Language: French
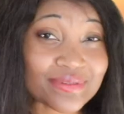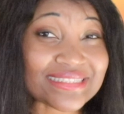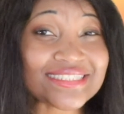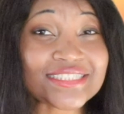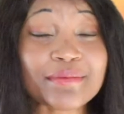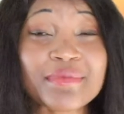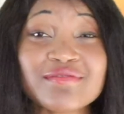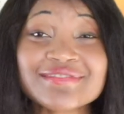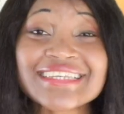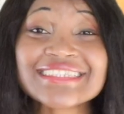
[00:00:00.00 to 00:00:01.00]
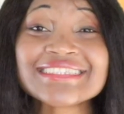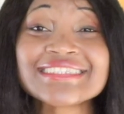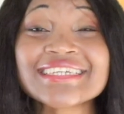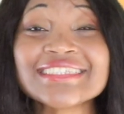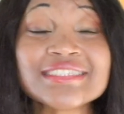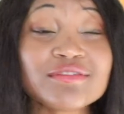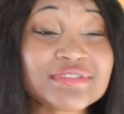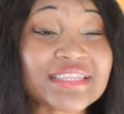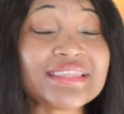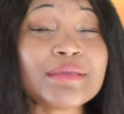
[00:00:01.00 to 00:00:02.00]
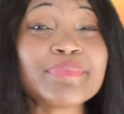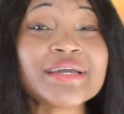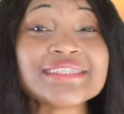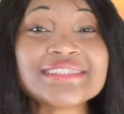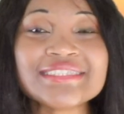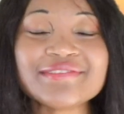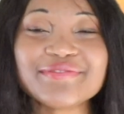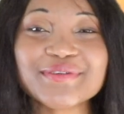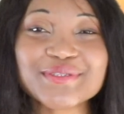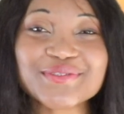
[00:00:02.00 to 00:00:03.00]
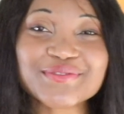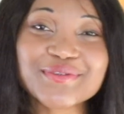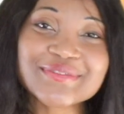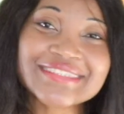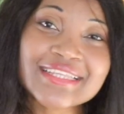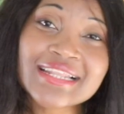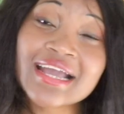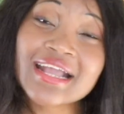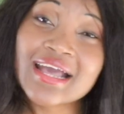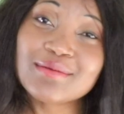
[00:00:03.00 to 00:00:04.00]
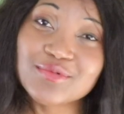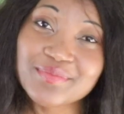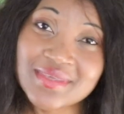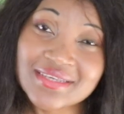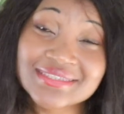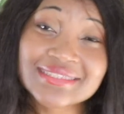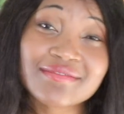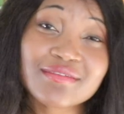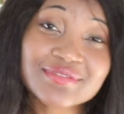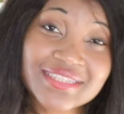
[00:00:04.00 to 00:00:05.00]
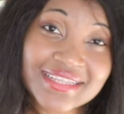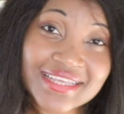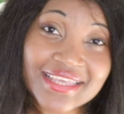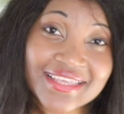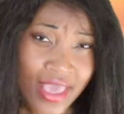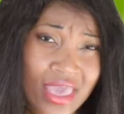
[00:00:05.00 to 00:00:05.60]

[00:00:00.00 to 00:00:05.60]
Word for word: Si jamais vous êtes stressé, vous êtes dépressif, je vous conseille de la camomille, ça va vous aider.